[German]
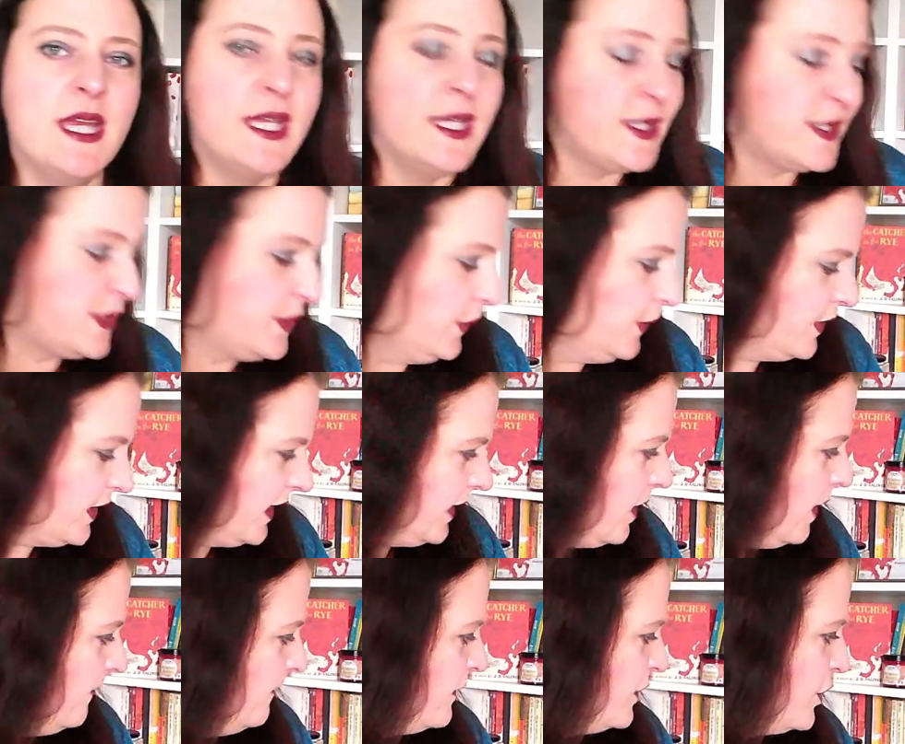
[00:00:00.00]
So, dann
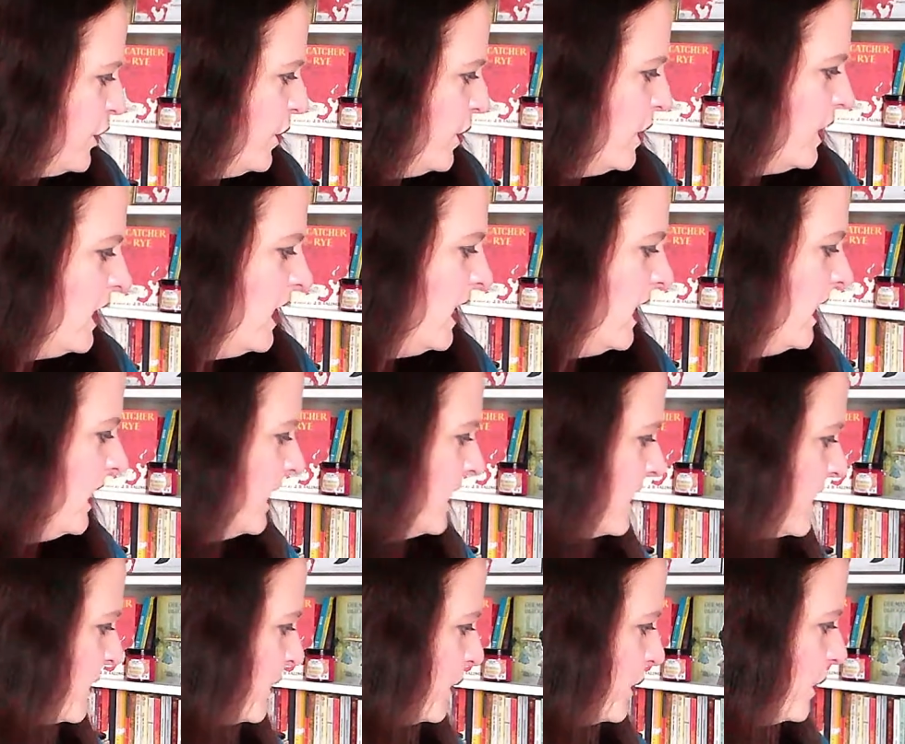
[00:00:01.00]
kommen wir schon
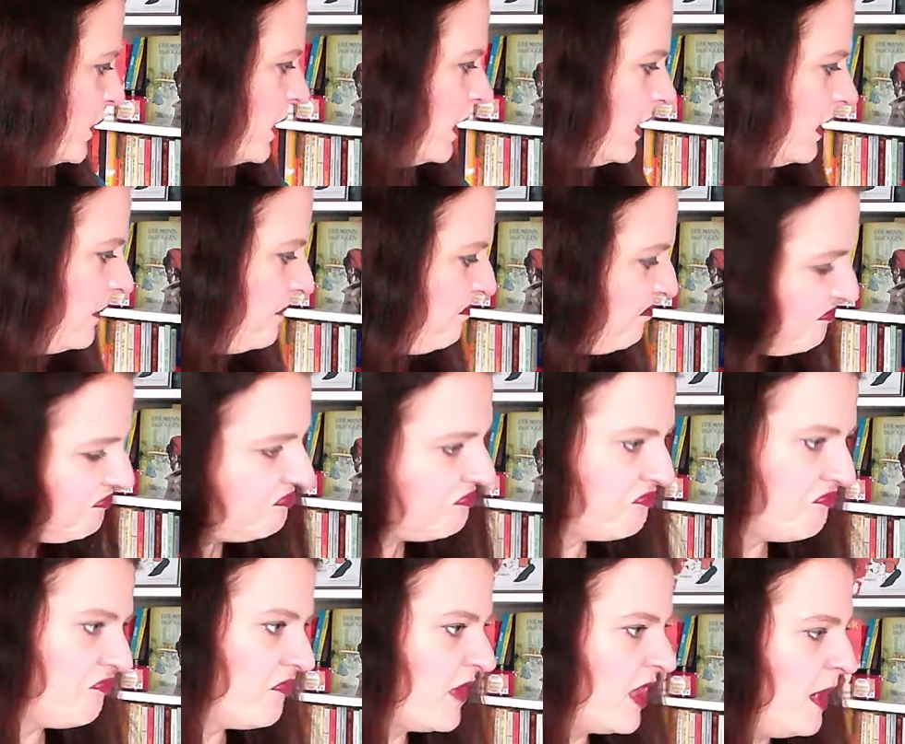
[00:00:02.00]
zu
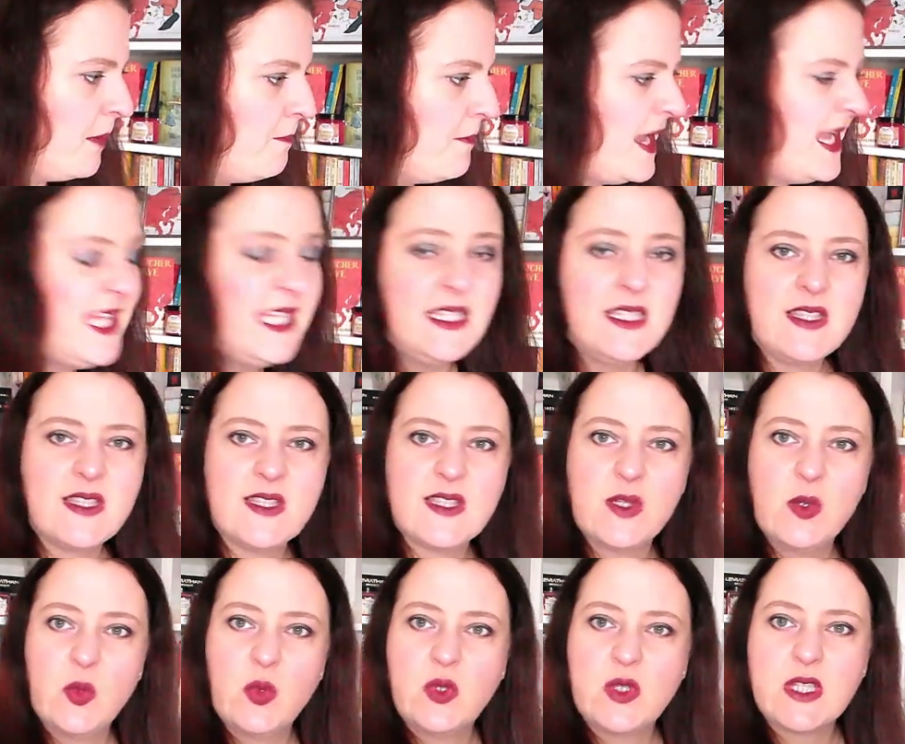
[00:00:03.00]
Melz
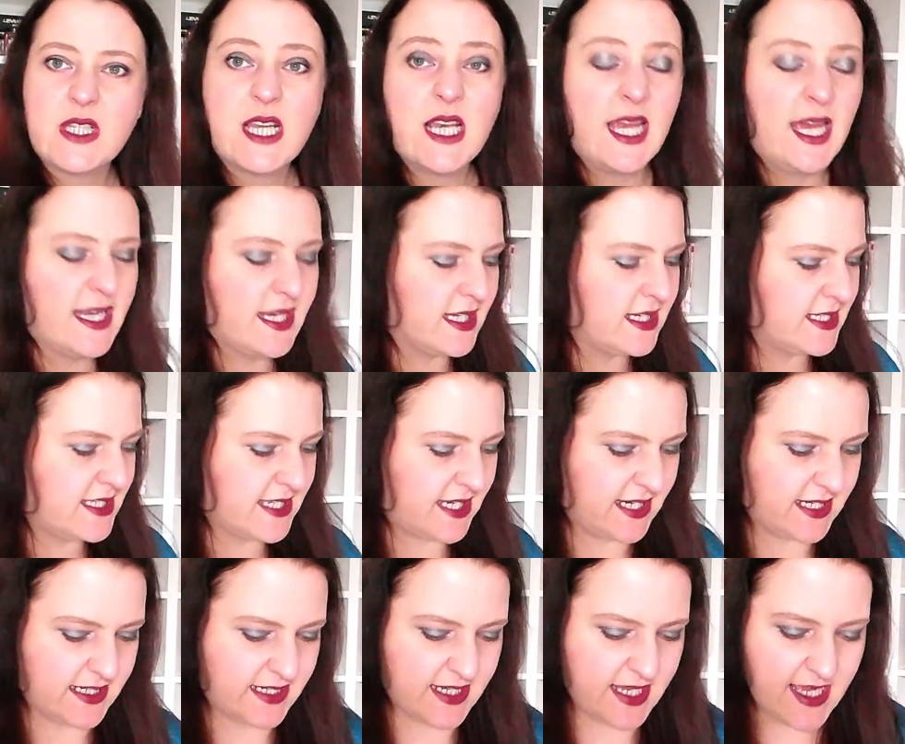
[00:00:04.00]
und kleineren
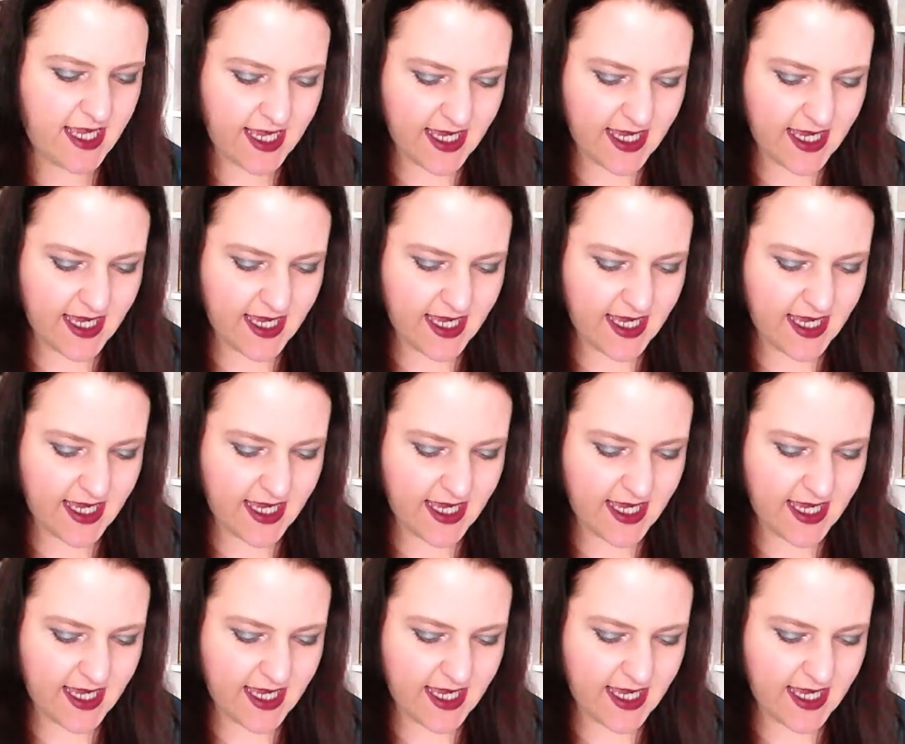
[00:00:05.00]
Dingen.